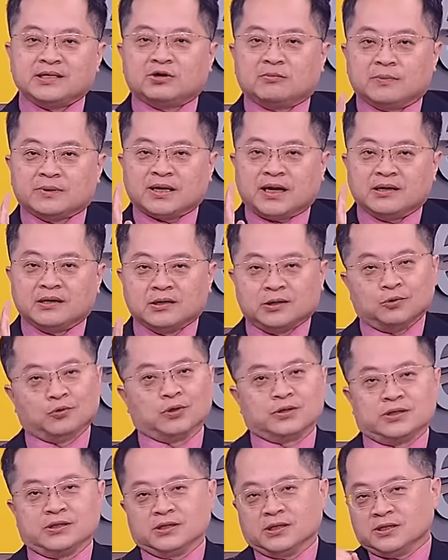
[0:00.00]
热我们谈了很多
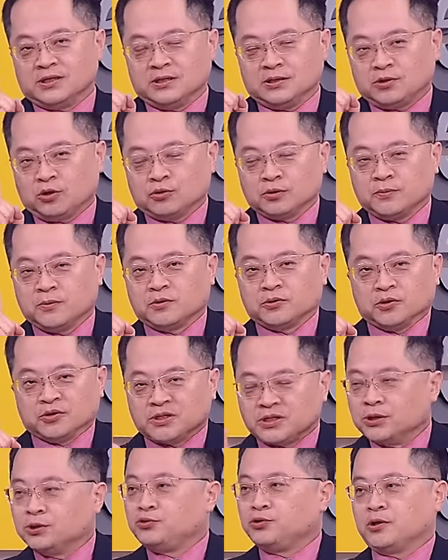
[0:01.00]
次的，其实投资朋友有
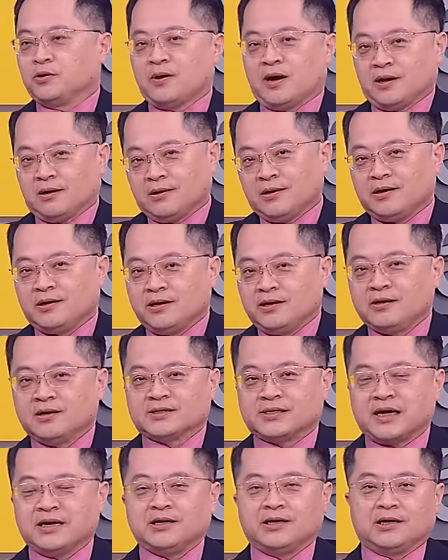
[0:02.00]
兴趣的
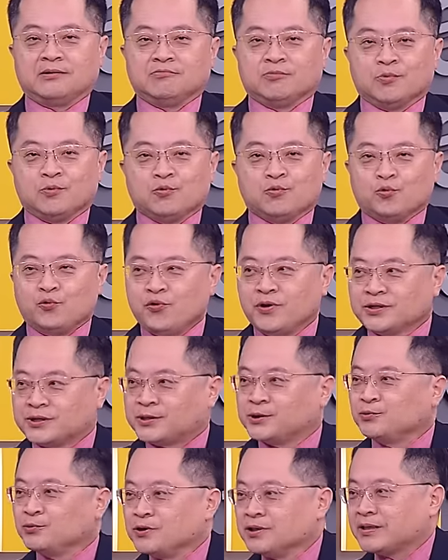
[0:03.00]
话，2023年5月
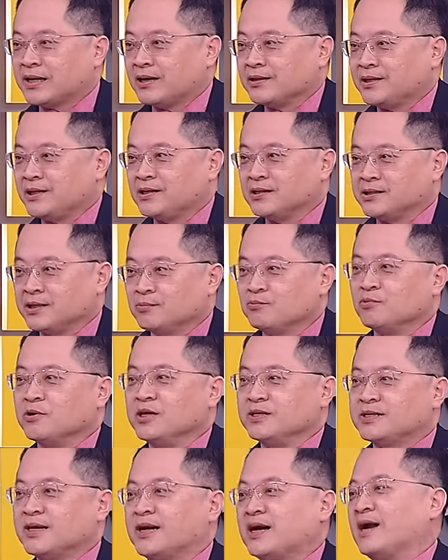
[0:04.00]
15日当天的节目，你
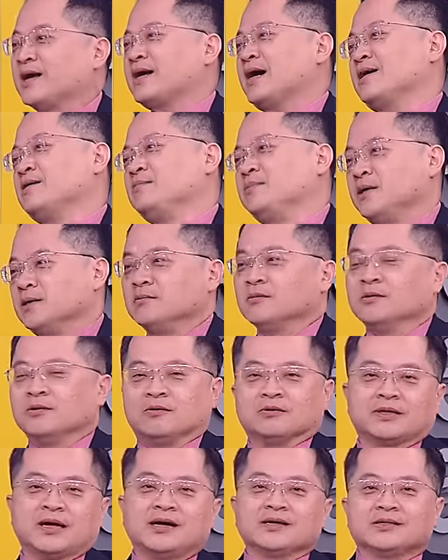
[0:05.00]
再拿来看一遍
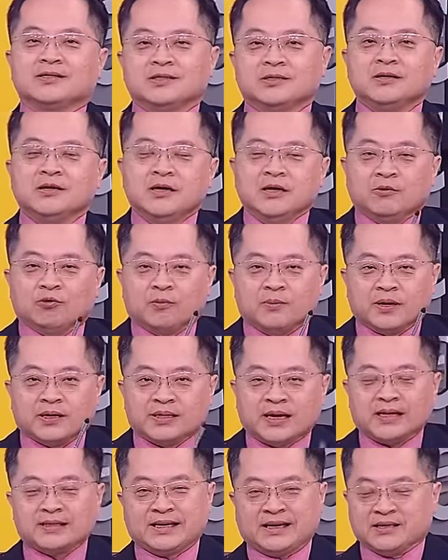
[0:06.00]
哦。当时。 我们跟
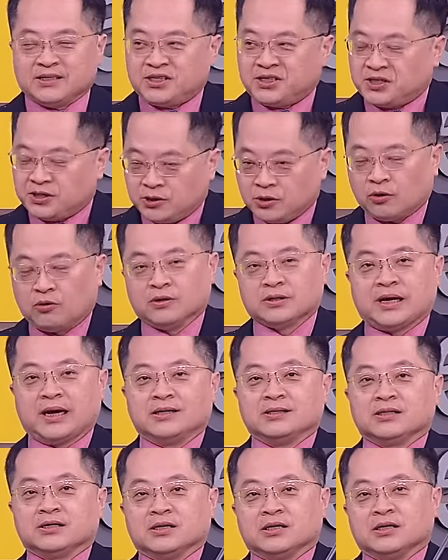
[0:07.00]
大家谈奇鋐，
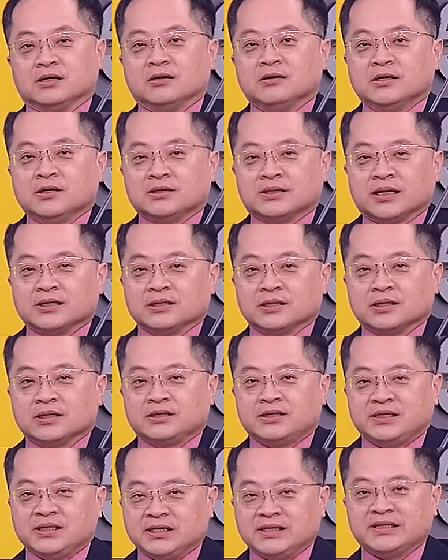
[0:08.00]
谈这个
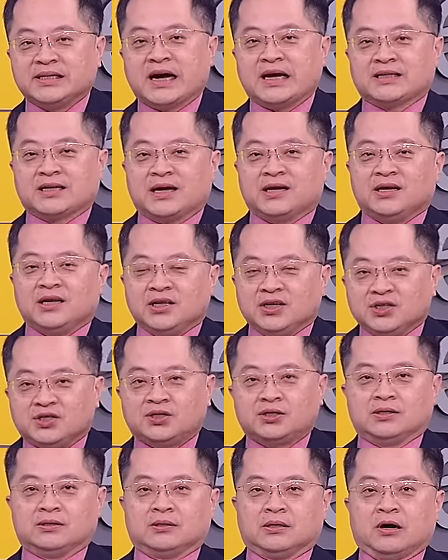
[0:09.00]
技嘉，谈立
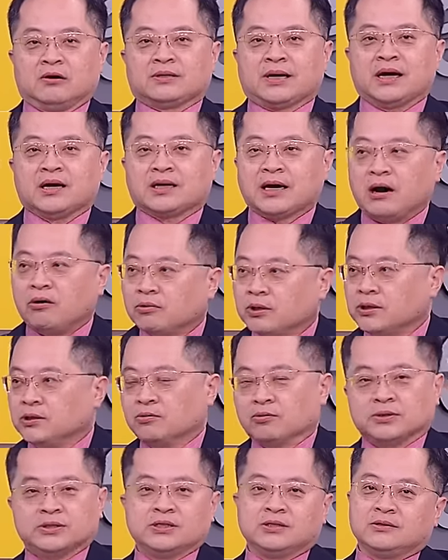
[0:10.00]
志，还有谈高力。
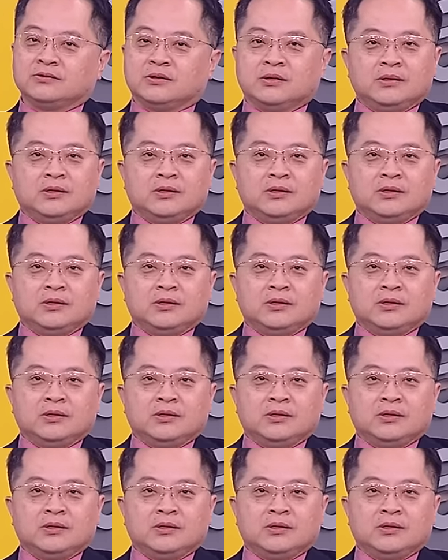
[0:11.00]
我其实